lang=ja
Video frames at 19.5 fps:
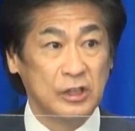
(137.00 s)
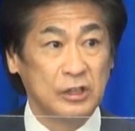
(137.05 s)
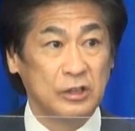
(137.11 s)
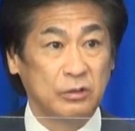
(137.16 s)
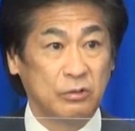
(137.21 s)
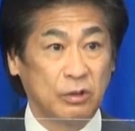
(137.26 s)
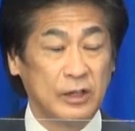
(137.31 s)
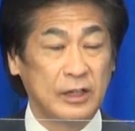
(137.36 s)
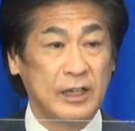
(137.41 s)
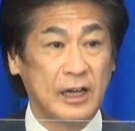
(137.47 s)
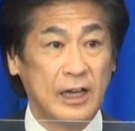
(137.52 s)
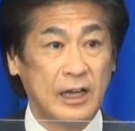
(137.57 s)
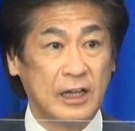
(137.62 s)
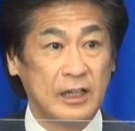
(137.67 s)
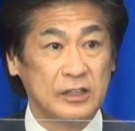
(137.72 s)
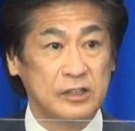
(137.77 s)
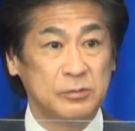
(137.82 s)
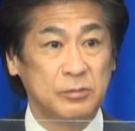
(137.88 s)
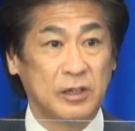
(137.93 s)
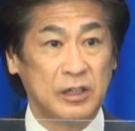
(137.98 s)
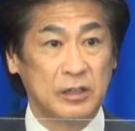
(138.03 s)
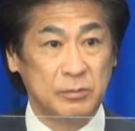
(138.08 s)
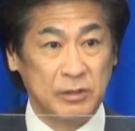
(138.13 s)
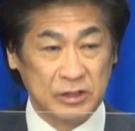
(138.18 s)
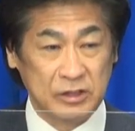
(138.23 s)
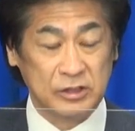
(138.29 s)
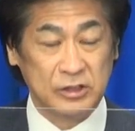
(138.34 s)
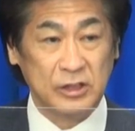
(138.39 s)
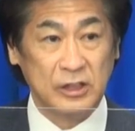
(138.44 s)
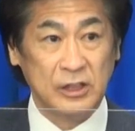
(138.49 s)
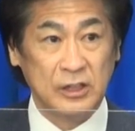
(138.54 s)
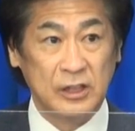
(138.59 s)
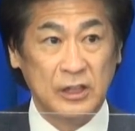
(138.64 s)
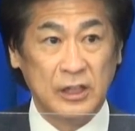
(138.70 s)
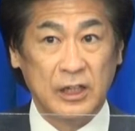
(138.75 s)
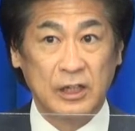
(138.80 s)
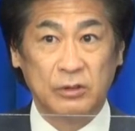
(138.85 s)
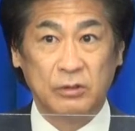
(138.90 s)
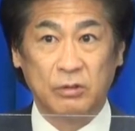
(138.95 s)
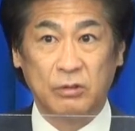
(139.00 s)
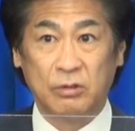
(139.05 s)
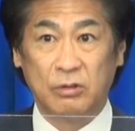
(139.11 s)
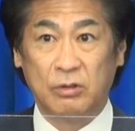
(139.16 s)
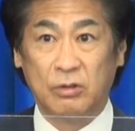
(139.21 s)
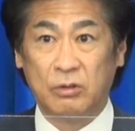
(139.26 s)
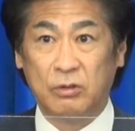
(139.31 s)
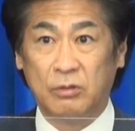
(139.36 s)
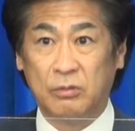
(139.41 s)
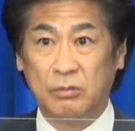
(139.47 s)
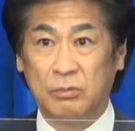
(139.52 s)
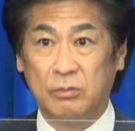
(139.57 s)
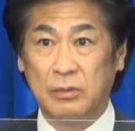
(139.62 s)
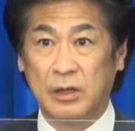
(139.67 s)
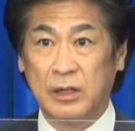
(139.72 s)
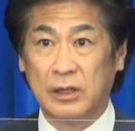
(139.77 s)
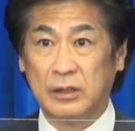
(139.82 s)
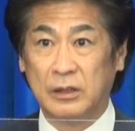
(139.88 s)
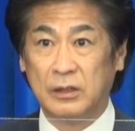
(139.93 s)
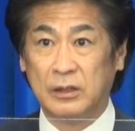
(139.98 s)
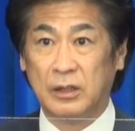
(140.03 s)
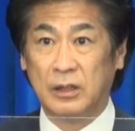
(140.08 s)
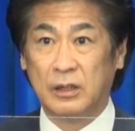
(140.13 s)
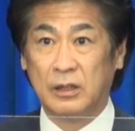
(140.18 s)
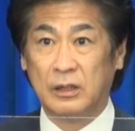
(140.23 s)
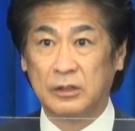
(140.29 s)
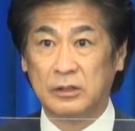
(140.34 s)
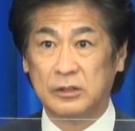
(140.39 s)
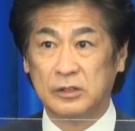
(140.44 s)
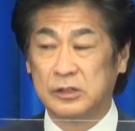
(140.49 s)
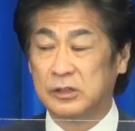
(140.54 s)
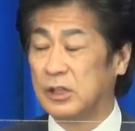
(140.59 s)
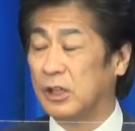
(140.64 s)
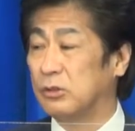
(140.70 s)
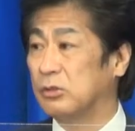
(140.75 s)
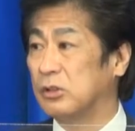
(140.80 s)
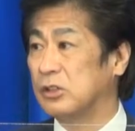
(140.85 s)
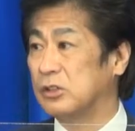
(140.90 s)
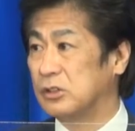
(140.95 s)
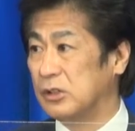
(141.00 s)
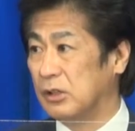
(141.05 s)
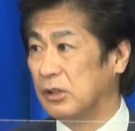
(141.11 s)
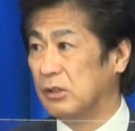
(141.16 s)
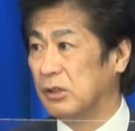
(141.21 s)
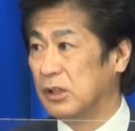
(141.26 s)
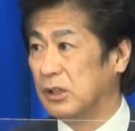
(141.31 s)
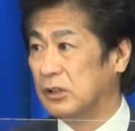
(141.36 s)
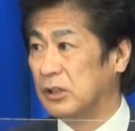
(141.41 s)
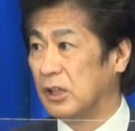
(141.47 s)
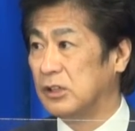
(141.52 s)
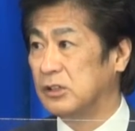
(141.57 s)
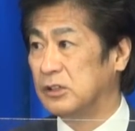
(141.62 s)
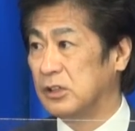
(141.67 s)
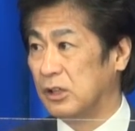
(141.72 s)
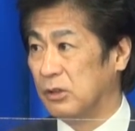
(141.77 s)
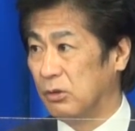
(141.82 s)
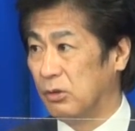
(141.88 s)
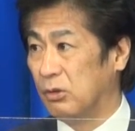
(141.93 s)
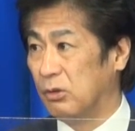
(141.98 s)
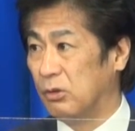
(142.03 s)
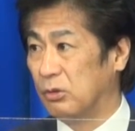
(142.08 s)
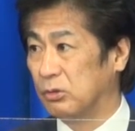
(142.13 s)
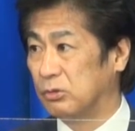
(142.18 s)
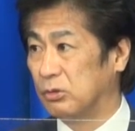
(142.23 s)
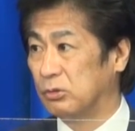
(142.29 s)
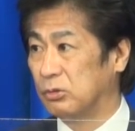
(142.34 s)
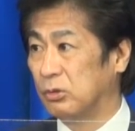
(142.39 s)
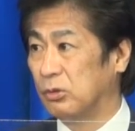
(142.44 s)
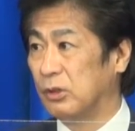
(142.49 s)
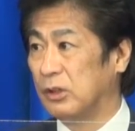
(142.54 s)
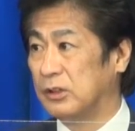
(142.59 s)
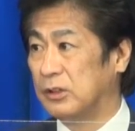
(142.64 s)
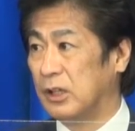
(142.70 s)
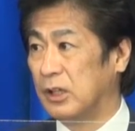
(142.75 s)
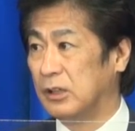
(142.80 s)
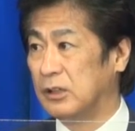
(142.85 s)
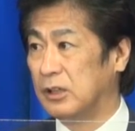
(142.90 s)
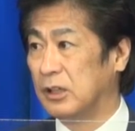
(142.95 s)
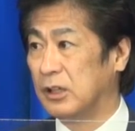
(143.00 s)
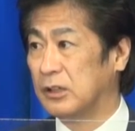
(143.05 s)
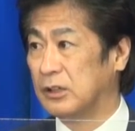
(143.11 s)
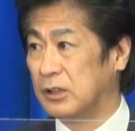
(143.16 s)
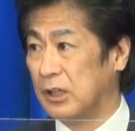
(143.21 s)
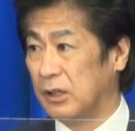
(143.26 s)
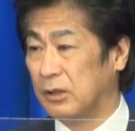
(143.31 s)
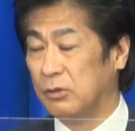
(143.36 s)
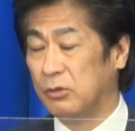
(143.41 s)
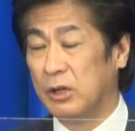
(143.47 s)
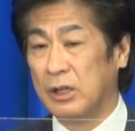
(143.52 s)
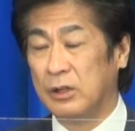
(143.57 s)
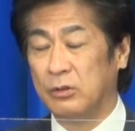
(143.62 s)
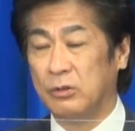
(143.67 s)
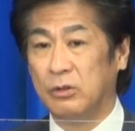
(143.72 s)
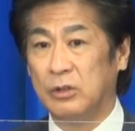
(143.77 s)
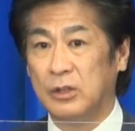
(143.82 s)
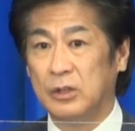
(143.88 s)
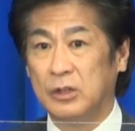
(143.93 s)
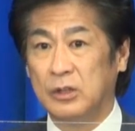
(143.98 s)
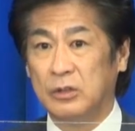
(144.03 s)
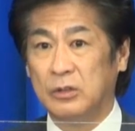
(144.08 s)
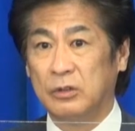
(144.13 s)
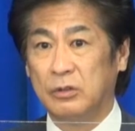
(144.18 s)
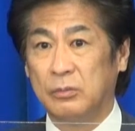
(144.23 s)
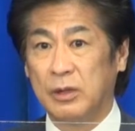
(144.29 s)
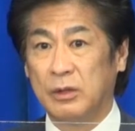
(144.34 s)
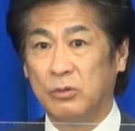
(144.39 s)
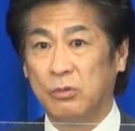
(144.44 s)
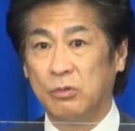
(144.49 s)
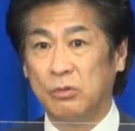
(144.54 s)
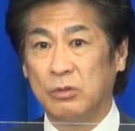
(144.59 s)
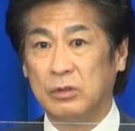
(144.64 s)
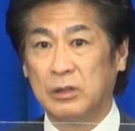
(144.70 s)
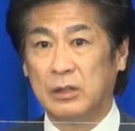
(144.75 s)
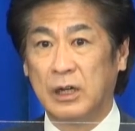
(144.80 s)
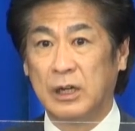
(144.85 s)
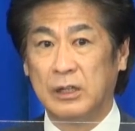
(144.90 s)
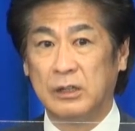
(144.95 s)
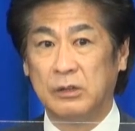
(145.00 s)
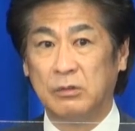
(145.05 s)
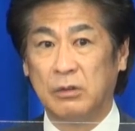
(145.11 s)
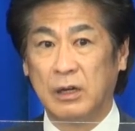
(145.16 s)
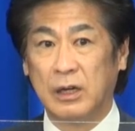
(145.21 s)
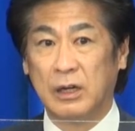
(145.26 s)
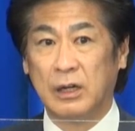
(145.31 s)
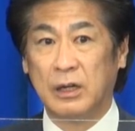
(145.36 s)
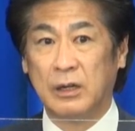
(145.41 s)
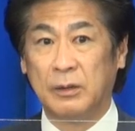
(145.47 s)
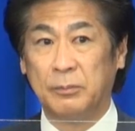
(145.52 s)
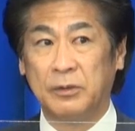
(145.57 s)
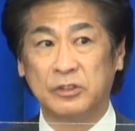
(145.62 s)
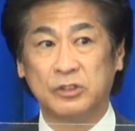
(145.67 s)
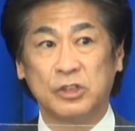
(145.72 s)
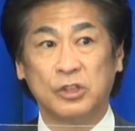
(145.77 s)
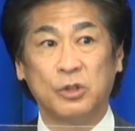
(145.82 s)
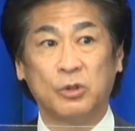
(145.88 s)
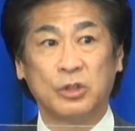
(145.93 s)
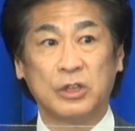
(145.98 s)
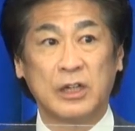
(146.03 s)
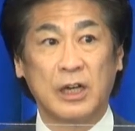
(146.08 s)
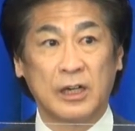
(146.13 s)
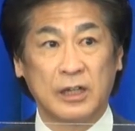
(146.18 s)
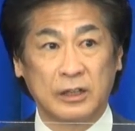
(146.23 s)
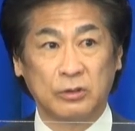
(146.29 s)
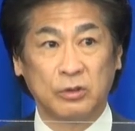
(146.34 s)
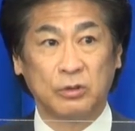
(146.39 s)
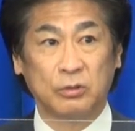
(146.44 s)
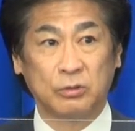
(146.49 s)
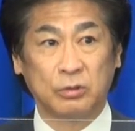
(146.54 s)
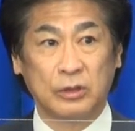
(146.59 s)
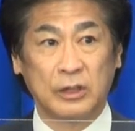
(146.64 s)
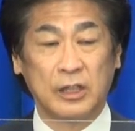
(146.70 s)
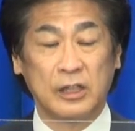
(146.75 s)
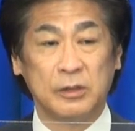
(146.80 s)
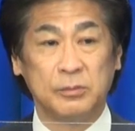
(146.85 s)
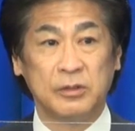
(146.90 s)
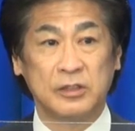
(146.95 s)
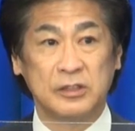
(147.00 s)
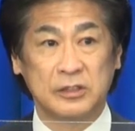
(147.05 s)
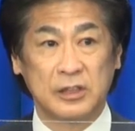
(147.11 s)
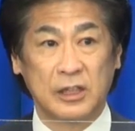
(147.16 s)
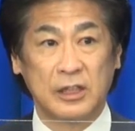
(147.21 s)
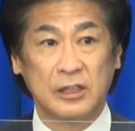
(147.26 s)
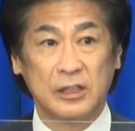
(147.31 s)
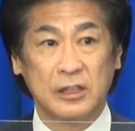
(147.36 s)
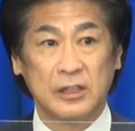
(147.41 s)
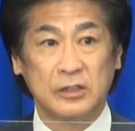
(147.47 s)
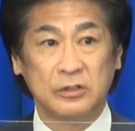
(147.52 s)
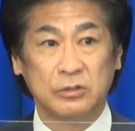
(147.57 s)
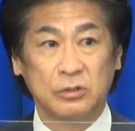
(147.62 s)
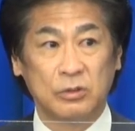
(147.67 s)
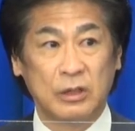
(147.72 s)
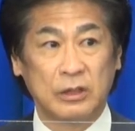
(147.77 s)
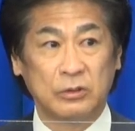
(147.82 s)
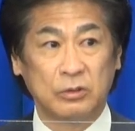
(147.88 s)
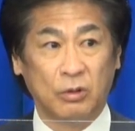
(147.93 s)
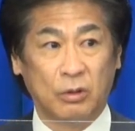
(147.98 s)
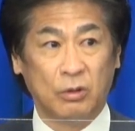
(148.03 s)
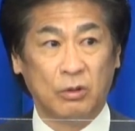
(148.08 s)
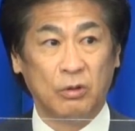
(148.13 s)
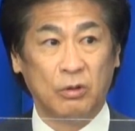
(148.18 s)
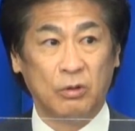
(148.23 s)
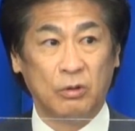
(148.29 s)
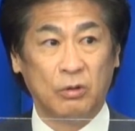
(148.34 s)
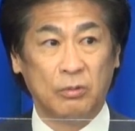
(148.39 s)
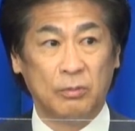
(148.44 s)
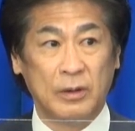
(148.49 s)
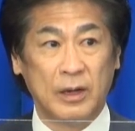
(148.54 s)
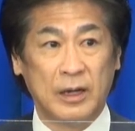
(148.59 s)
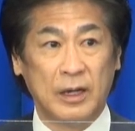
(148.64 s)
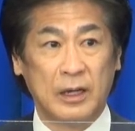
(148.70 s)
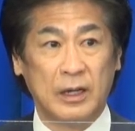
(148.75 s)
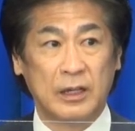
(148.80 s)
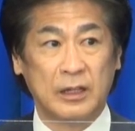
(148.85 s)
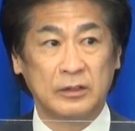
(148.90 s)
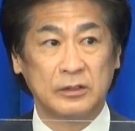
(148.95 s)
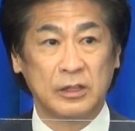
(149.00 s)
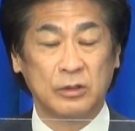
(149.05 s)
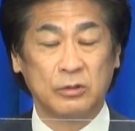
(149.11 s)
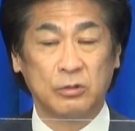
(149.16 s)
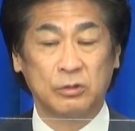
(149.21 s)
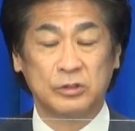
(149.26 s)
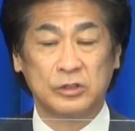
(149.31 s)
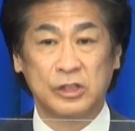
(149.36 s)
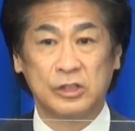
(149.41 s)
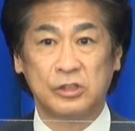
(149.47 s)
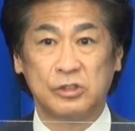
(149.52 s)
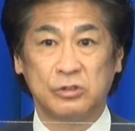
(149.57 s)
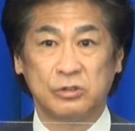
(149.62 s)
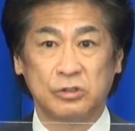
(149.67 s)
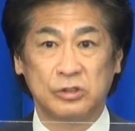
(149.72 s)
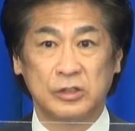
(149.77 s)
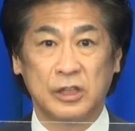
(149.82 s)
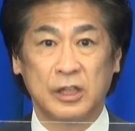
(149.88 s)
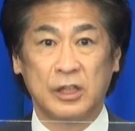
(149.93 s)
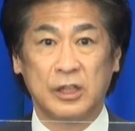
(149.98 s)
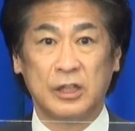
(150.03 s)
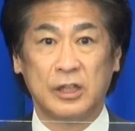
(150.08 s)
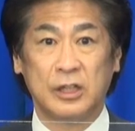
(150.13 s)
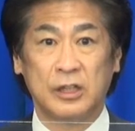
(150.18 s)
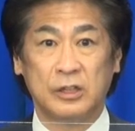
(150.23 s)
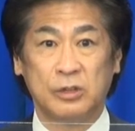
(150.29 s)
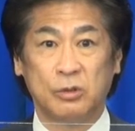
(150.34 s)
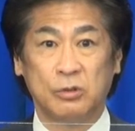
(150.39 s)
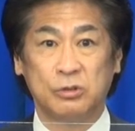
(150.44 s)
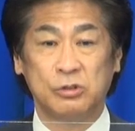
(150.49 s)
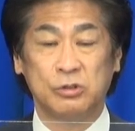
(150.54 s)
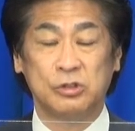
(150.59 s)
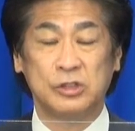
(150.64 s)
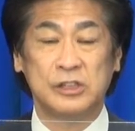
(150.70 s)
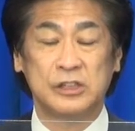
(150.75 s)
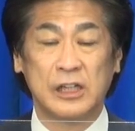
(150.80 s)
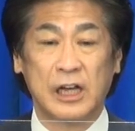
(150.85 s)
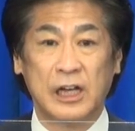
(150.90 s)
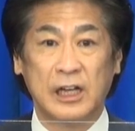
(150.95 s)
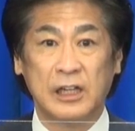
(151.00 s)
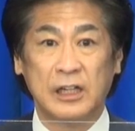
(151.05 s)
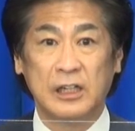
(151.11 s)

種これが始まります。あのまあ、しっかりとですね体制を整えていただいてこれあの、まあ、今回はまず医療機関からということでありますがその後、まあ先行接種そして医療従事者